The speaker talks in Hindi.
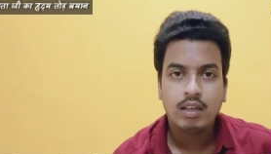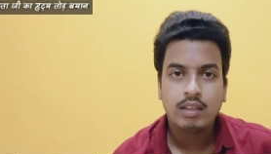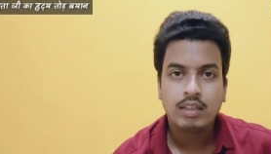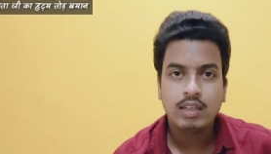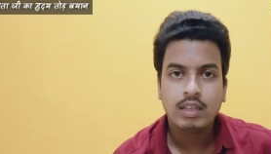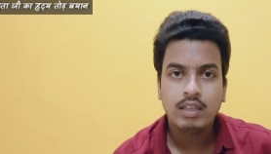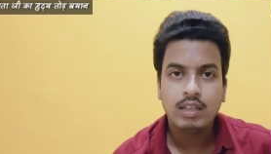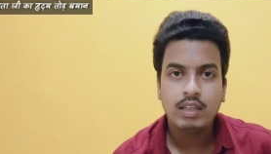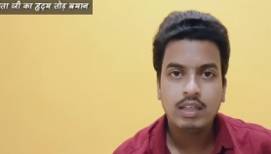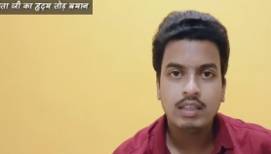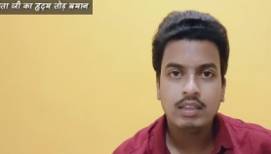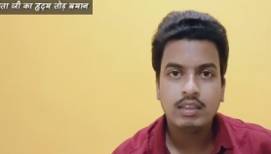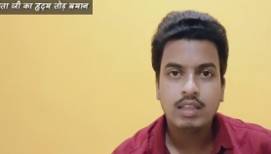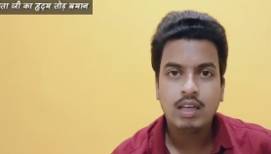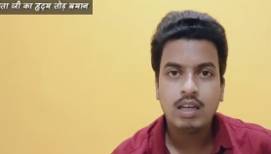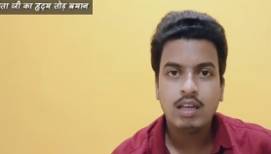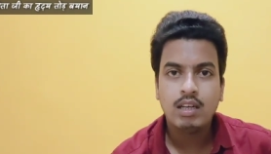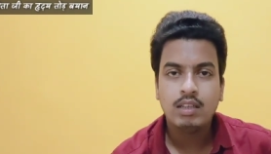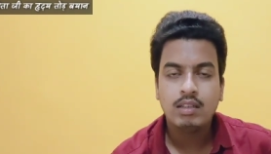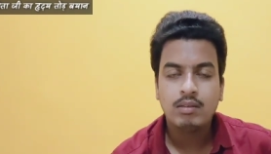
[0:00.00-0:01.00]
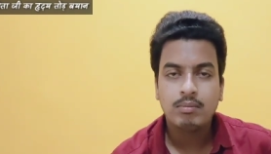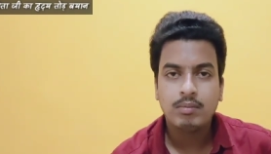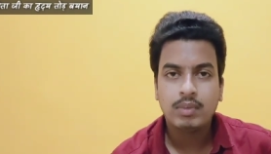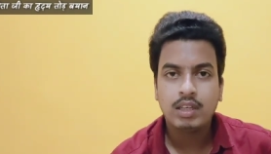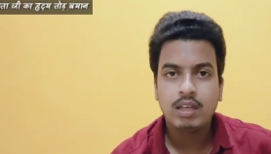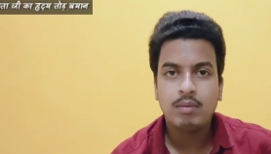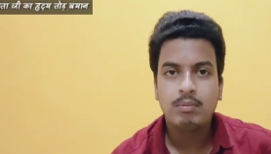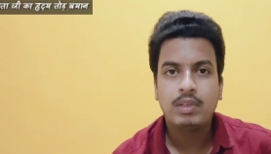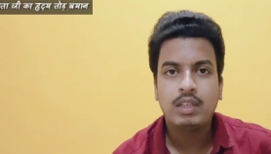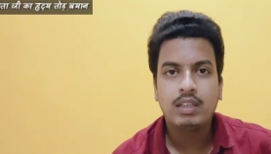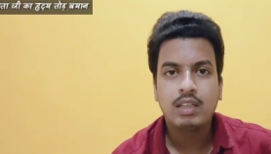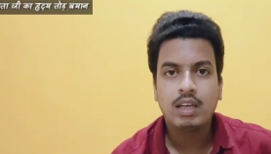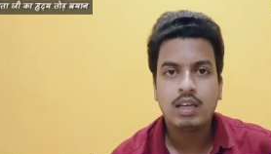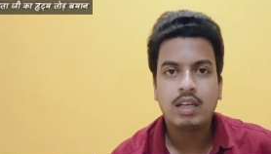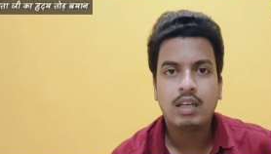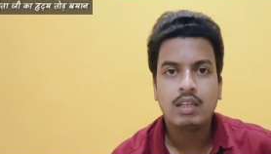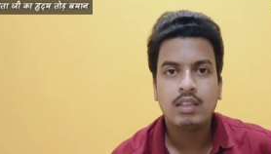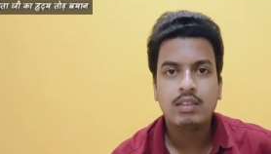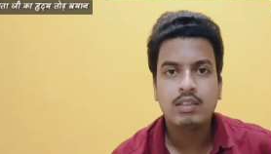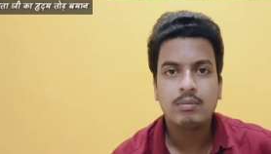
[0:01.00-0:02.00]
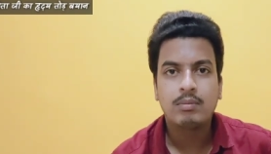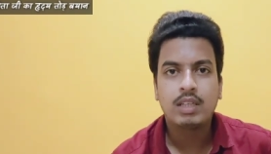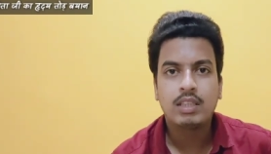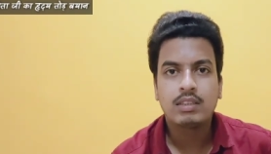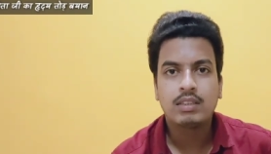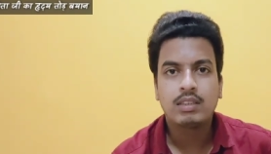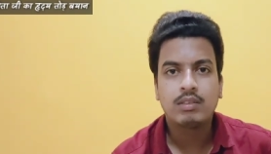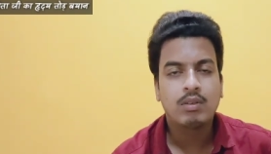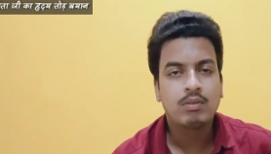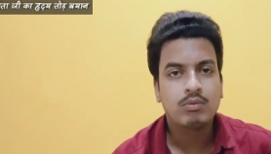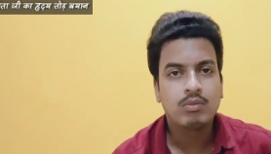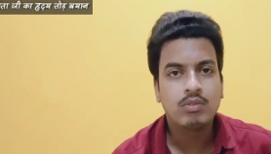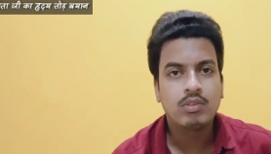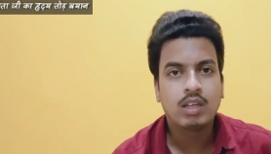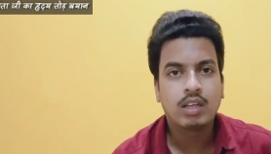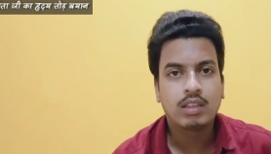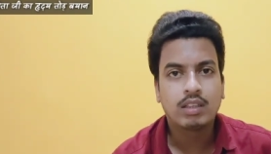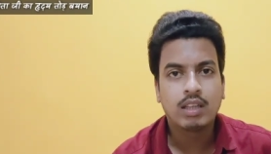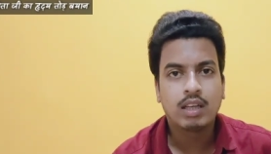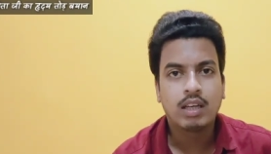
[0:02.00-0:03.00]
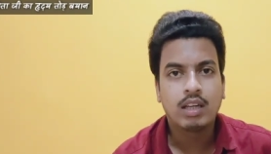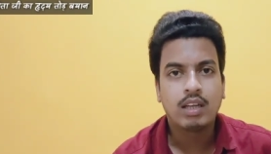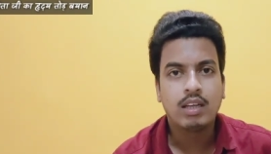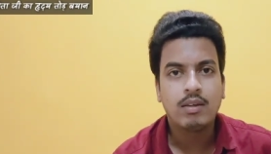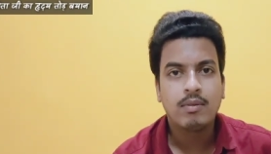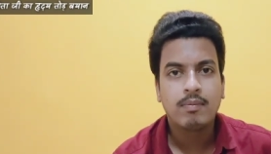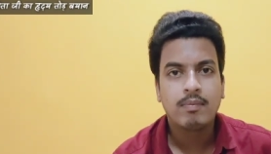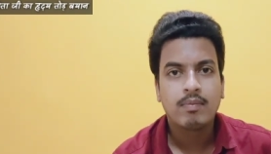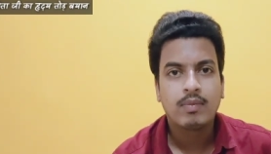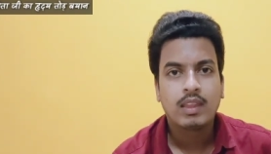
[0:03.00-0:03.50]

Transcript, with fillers: कि नेता मेरा बेटा है समाज सेवा वो करता है